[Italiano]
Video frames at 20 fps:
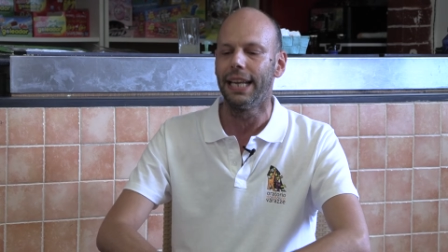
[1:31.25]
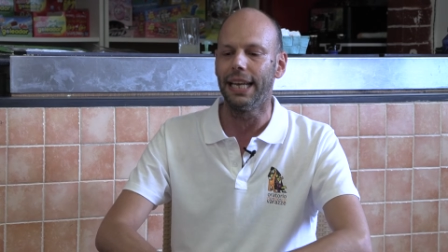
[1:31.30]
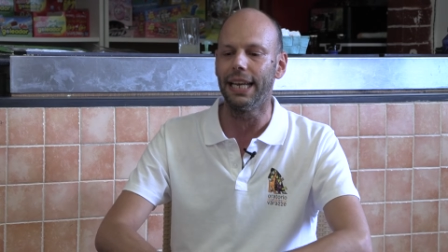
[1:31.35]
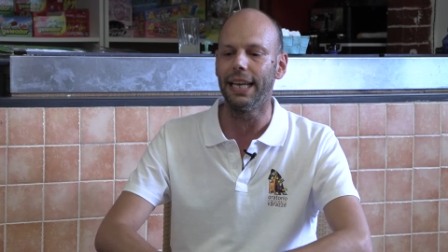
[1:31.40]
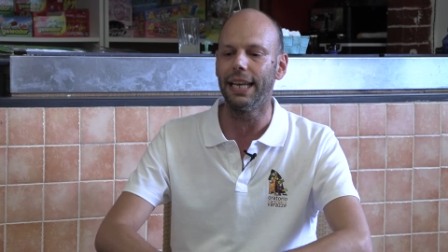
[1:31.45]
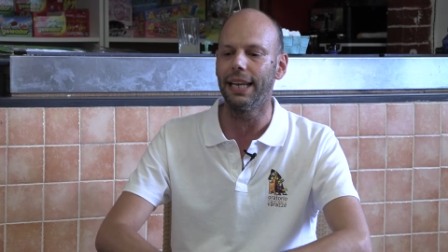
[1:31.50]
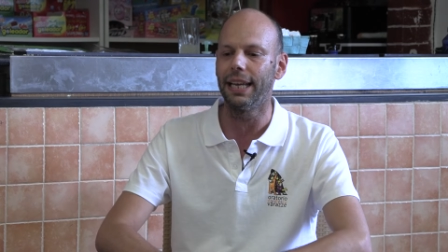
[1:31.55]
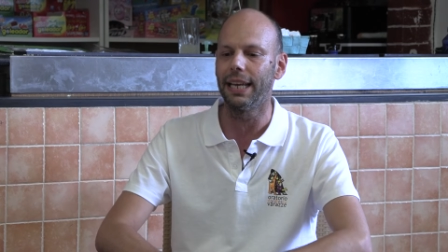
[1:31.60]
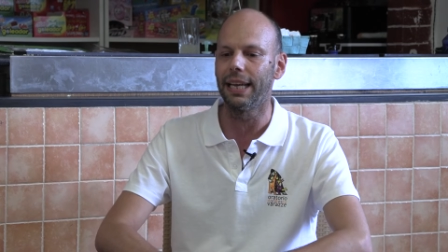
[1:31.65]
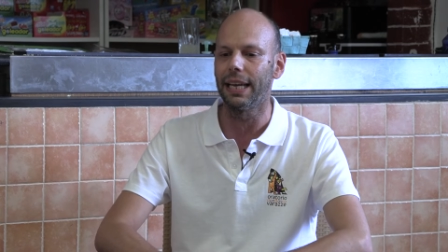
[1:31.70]

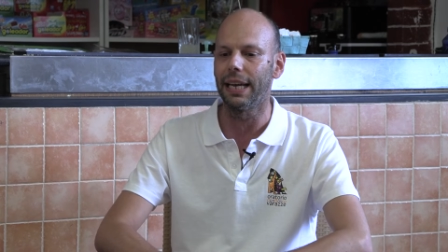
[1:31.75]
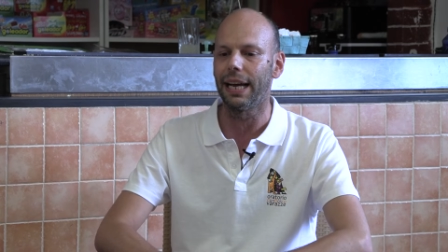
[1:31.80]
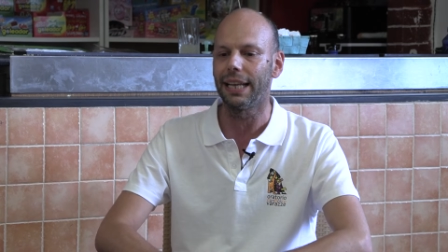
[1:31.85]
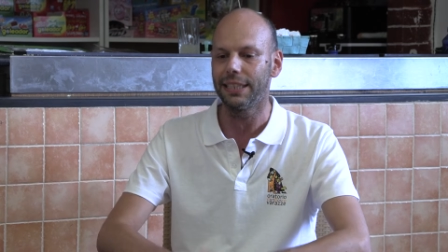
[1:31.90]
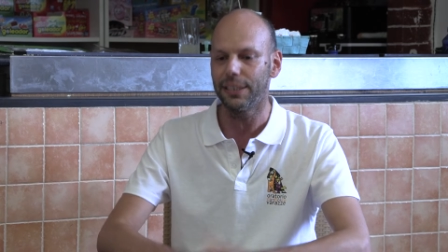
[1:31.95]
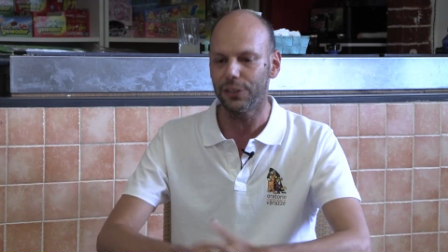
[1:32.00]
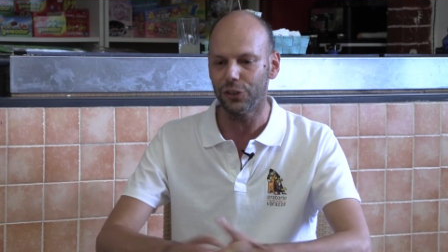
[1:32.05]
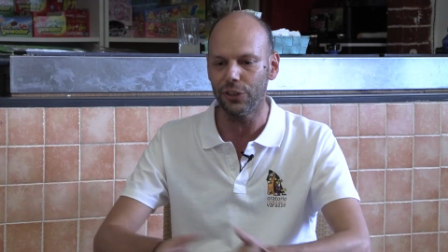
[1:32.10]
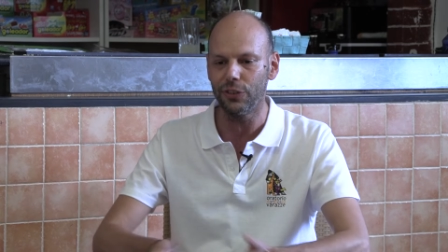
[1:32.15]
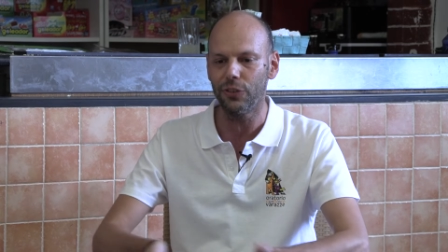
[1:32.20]
e
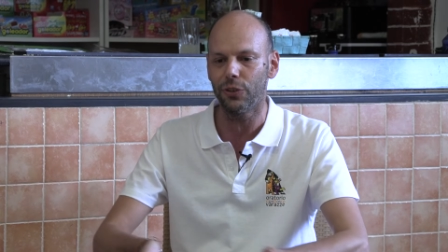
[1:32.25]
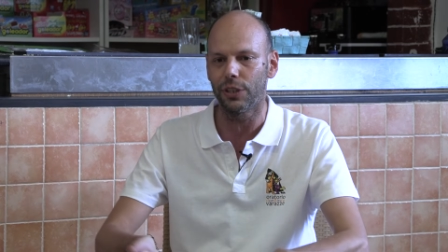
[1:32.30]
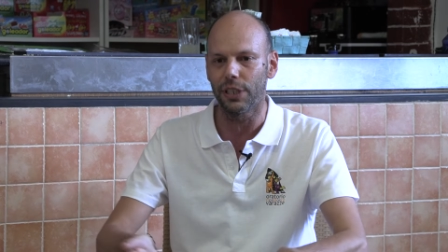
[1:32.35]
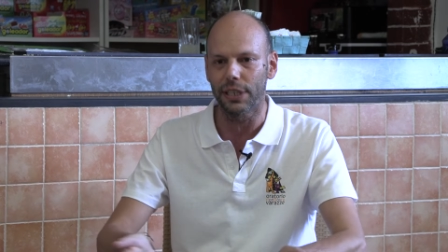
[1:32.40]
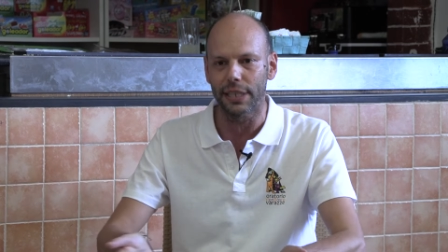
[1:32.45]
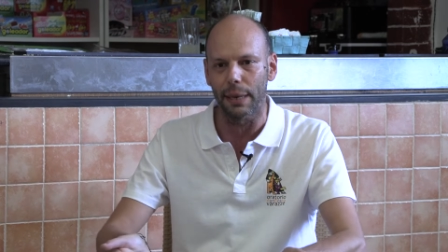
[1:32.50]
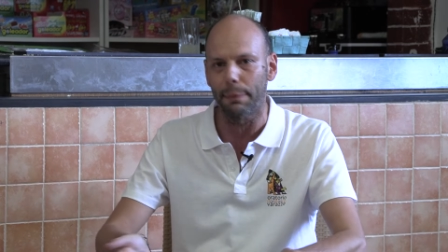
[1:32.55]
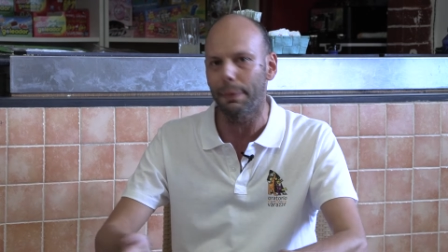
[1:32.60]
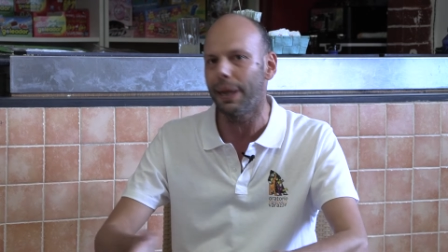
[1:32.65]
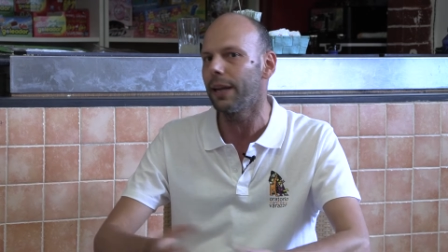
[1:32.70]
ha deciso
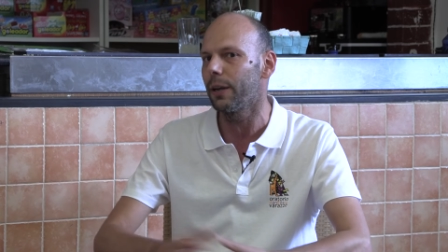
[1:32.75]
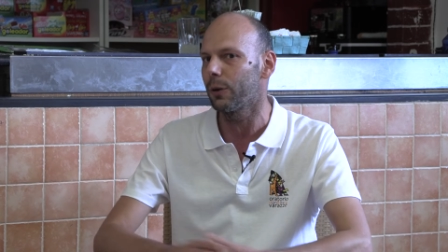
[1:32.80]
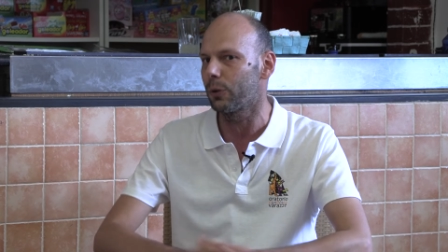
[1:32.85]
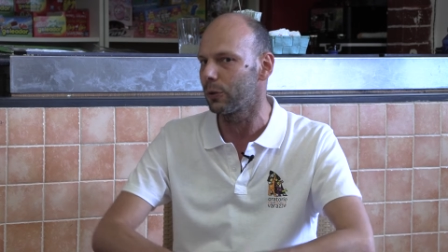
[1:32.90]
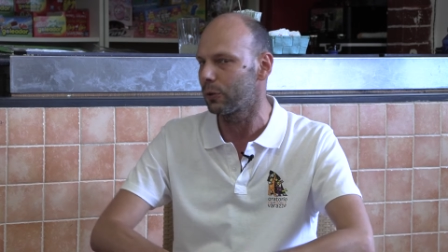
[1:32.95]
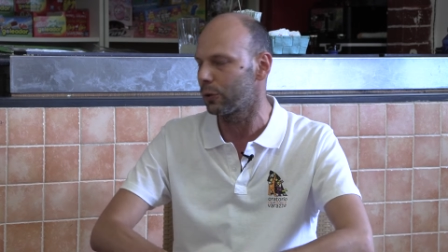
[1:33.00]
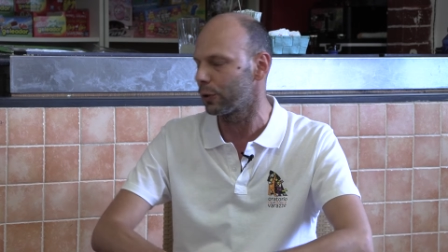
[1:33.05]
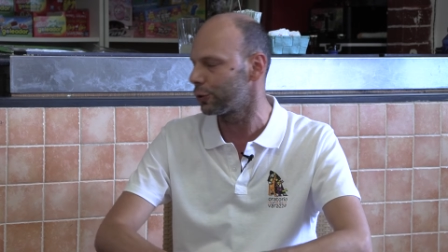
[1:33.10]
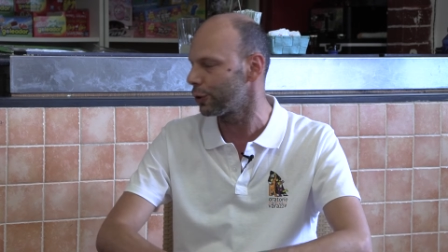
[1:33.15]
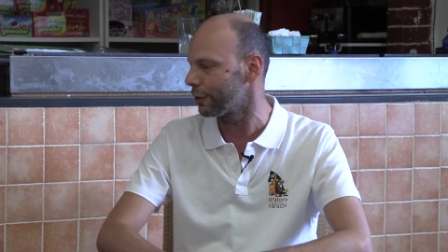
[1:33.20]
di chiamare
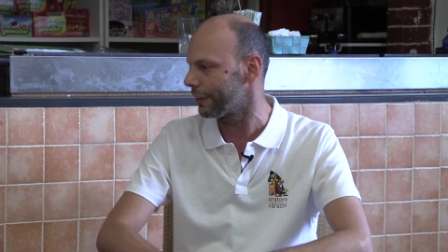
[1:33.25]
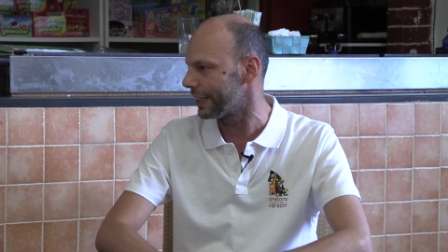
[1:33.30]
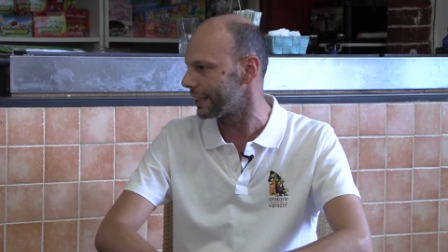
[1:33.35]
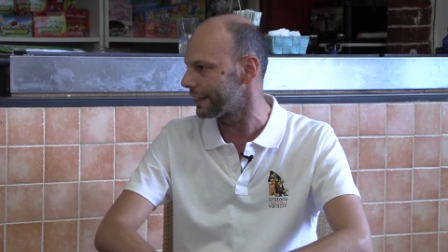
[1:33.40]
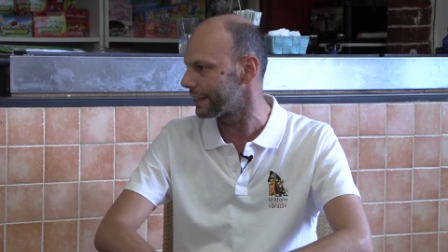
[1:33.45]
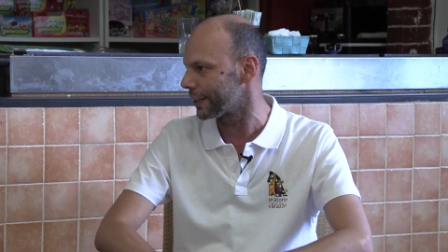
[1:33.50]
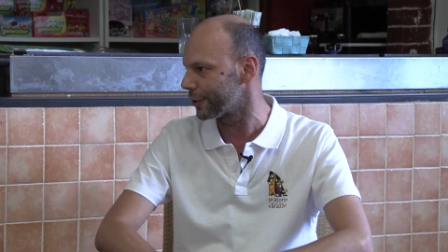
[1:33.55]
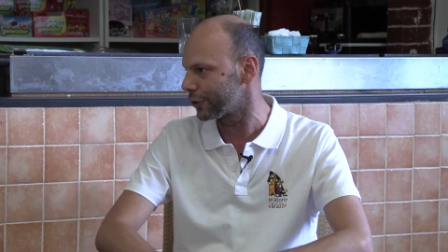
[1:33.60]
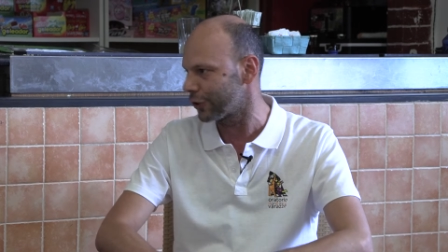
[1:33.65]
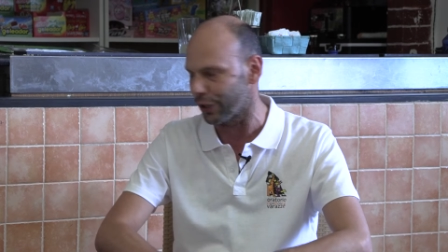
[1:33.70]
questo
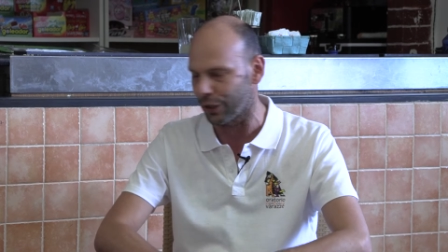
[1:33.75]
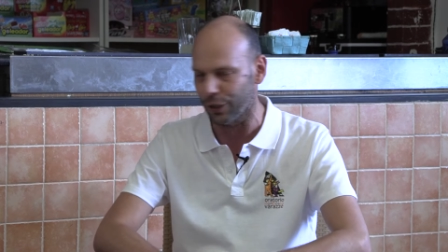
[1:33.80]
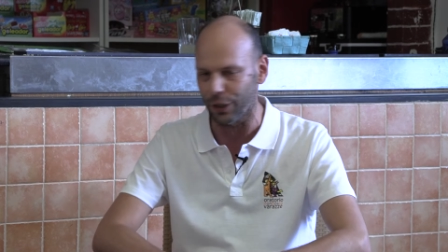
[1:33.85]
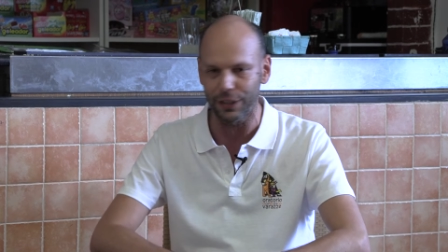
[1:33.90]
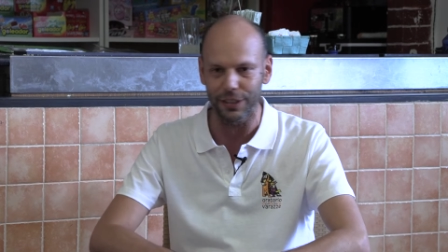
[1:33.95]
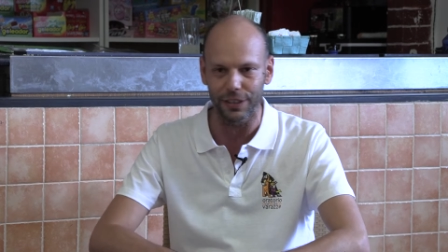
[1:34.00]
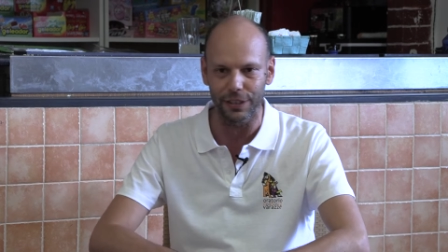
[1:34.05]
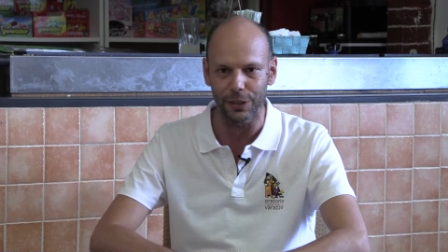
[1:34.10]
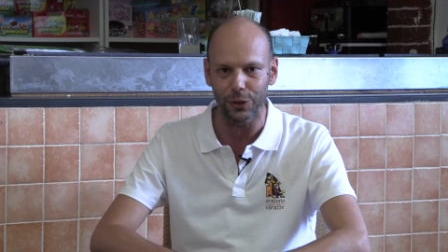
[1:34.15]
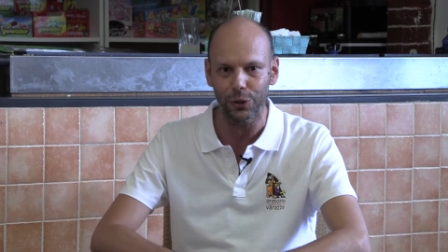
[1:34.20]
giovane
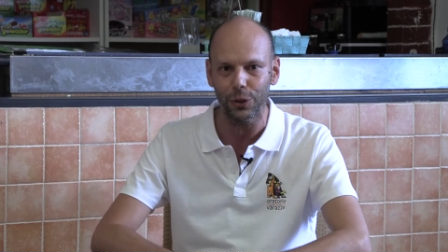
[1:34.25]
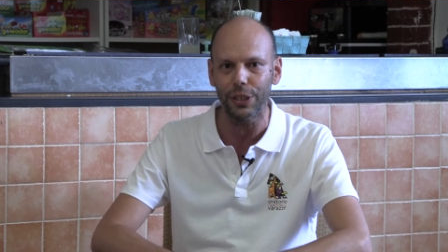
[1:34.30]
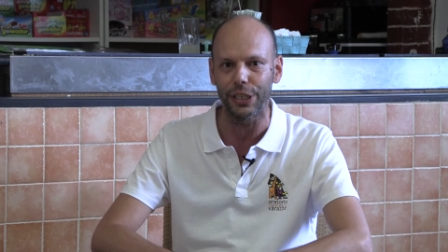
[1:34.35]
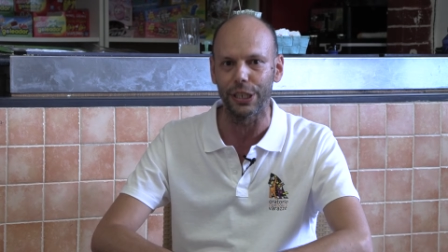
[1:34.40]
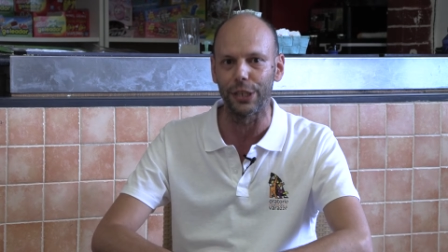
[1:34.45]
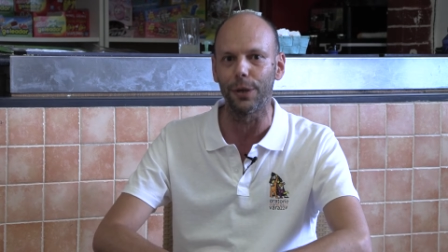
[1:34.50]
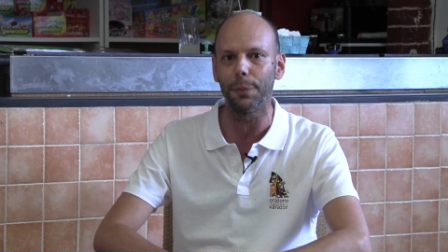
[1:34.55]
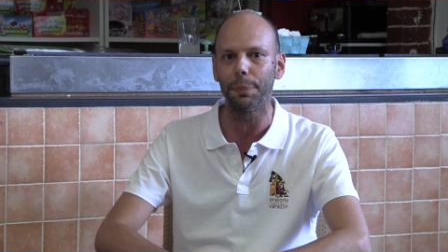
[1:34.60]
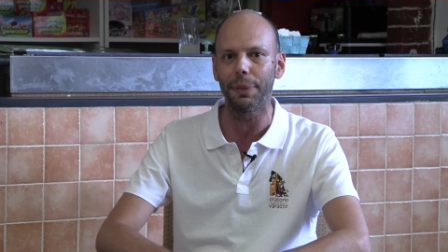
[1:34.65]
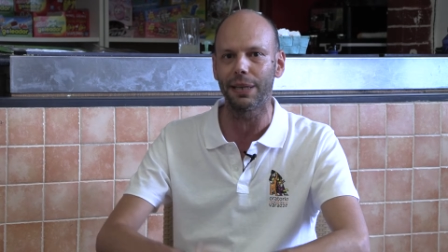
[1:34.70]
sacerdote di Torino